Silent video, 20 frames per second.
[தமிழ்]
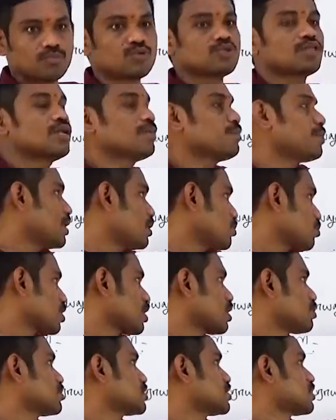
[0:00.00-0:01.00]
முதல் பெண்
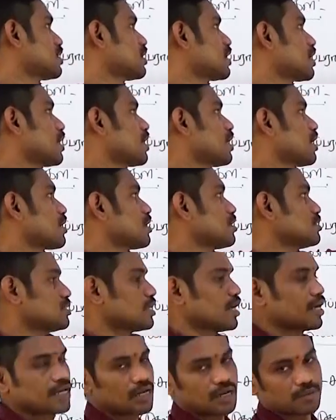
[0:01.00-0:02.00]
முதலமைச்சர்னு கேட்டாங்கன்னா
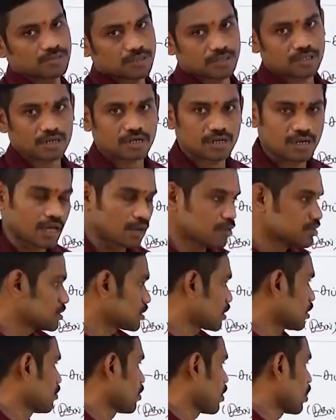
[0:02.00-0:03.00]
ஜானகி ராமச்சந்திரன்
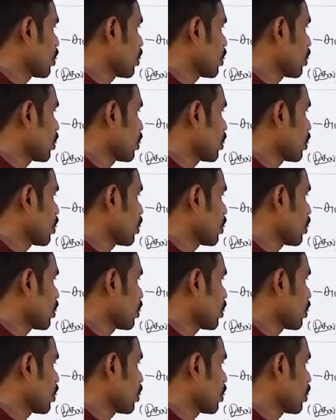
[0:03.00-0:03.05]
வச்சு